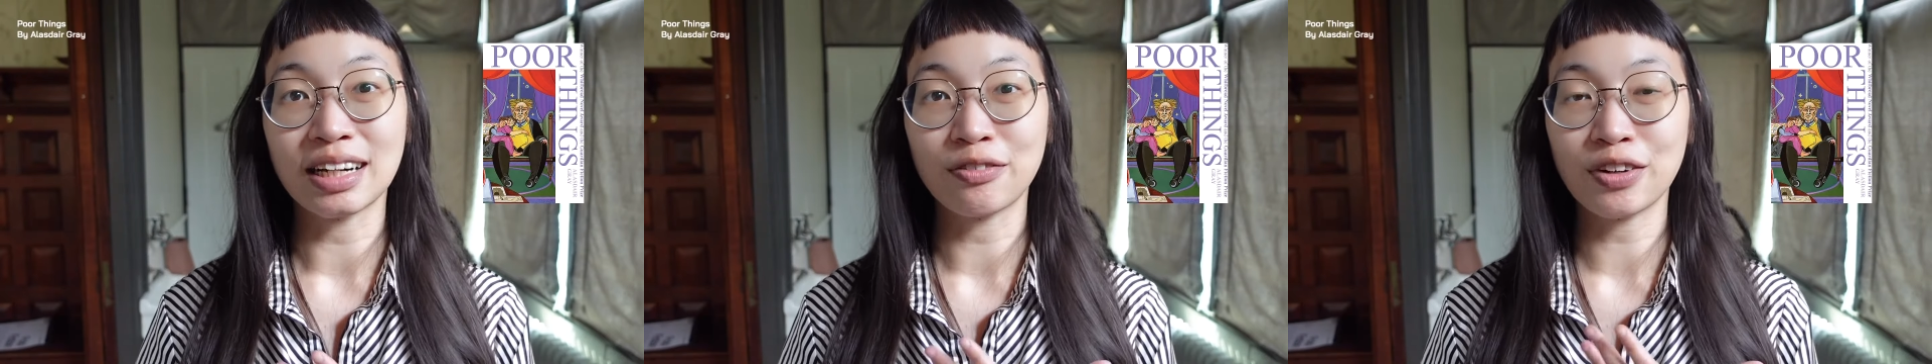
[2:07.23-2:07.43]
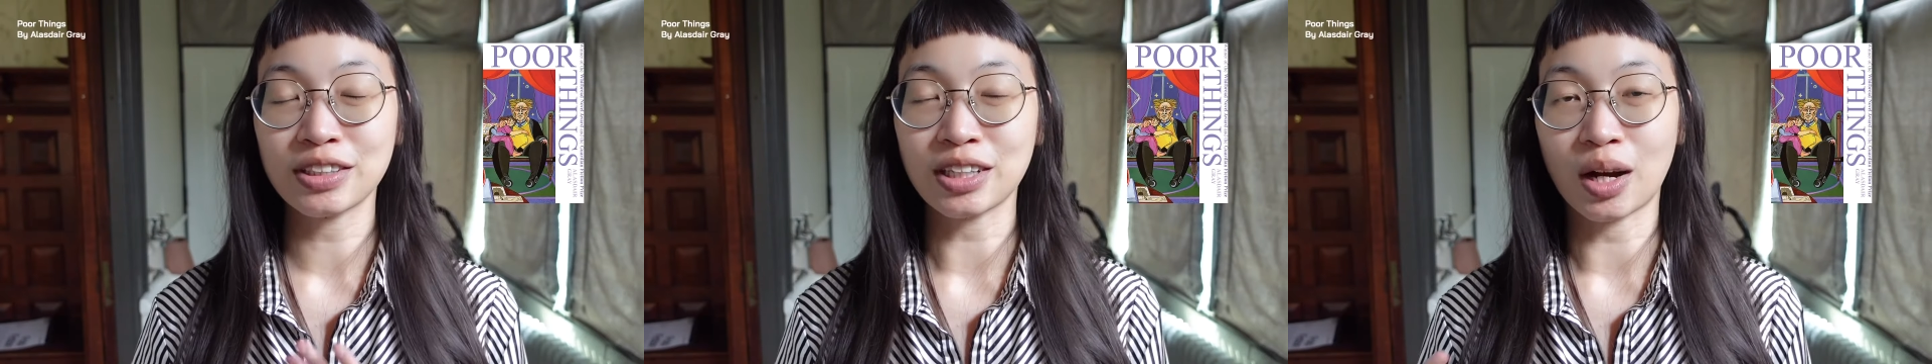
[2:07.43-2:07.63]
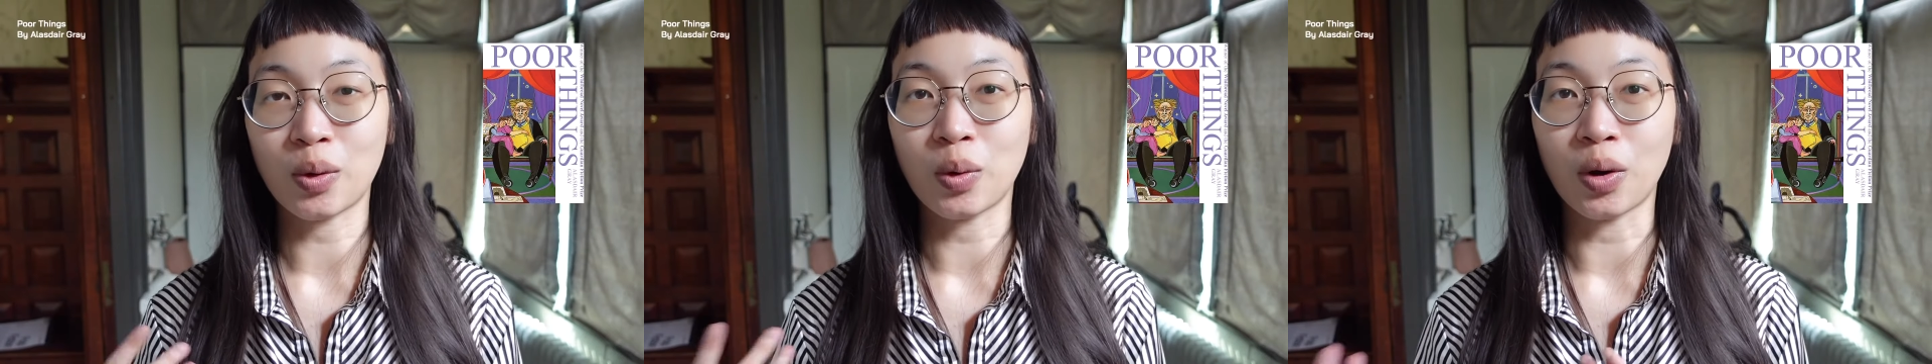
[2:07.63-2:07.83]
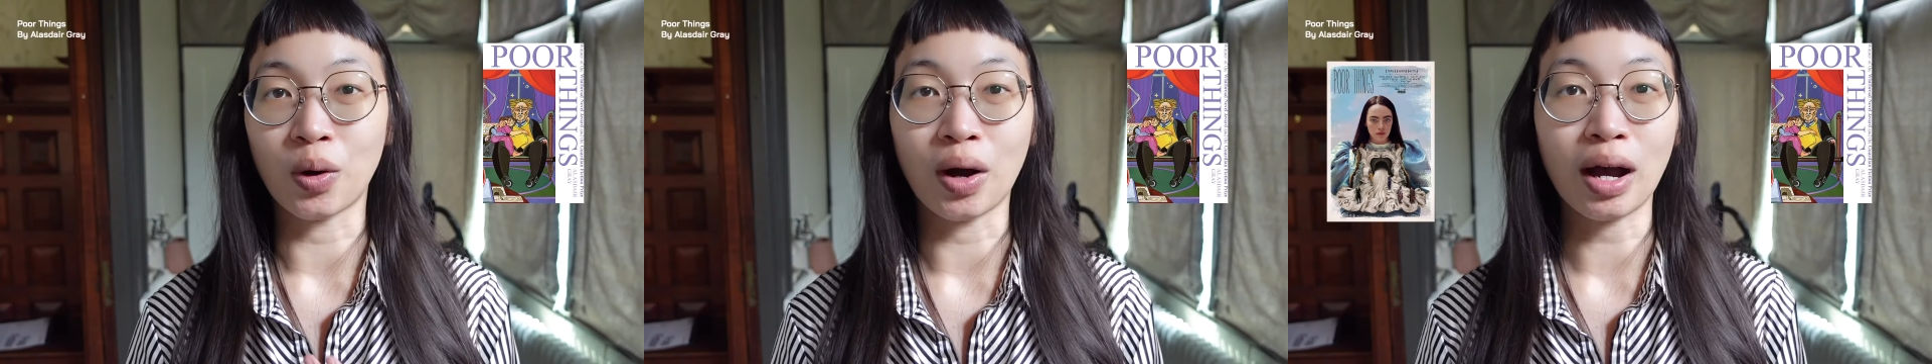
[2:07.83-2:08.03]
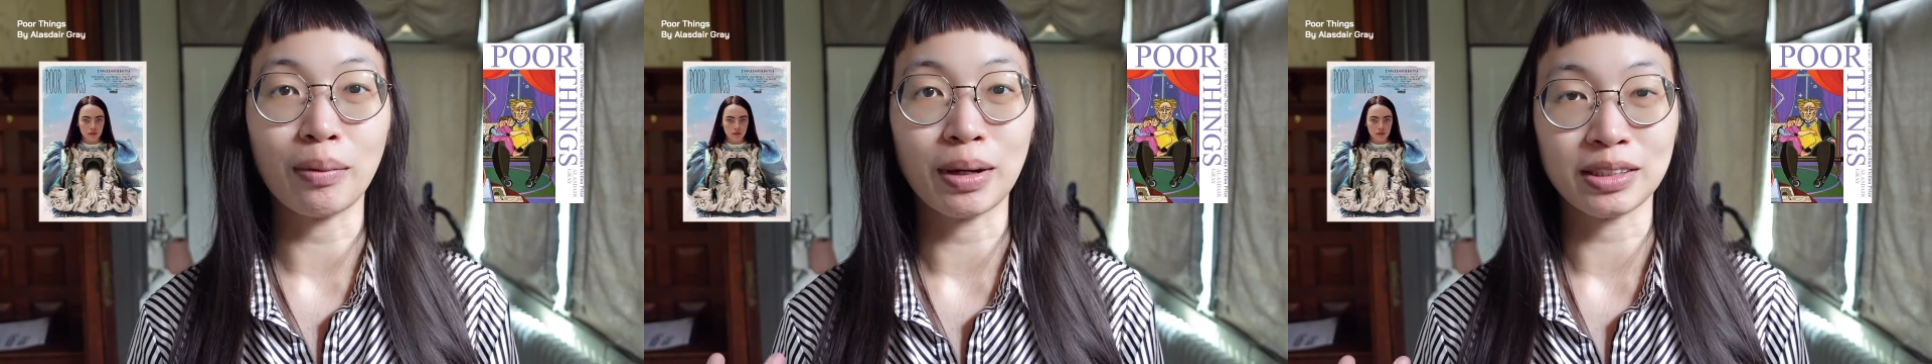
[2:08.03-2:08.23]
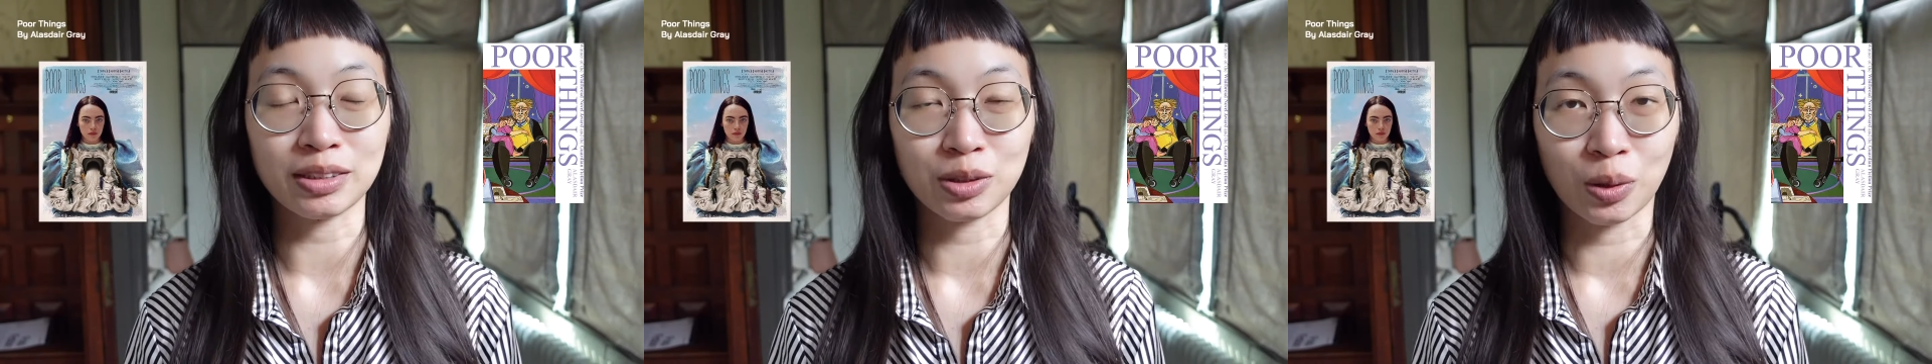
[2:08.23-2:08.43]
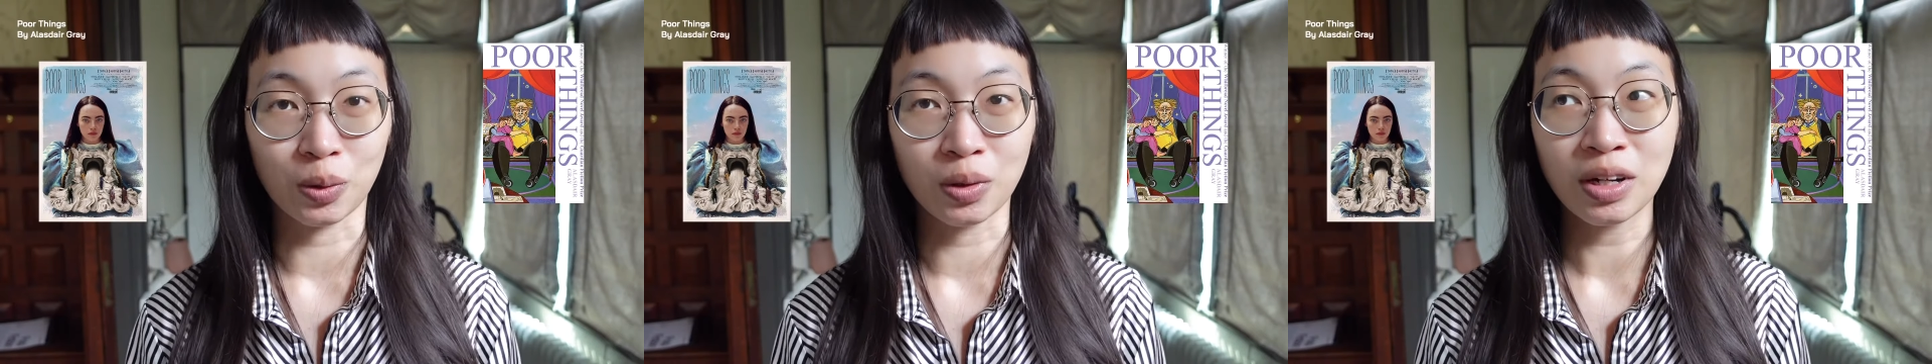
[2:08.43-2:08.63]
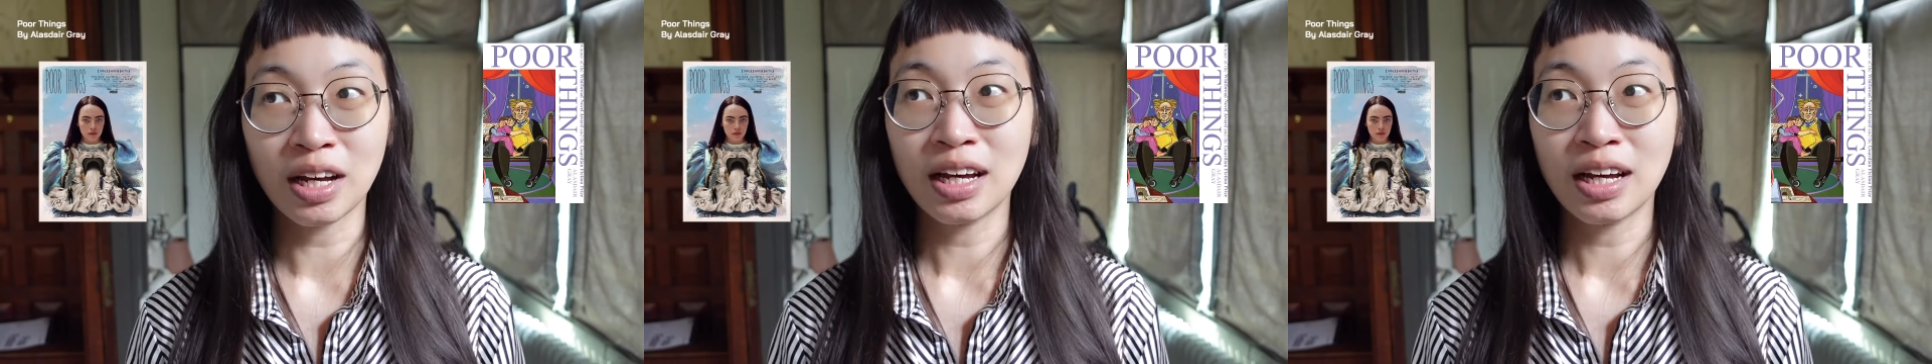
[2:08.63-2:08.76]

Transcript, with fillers: 非常火红，阿玛斯东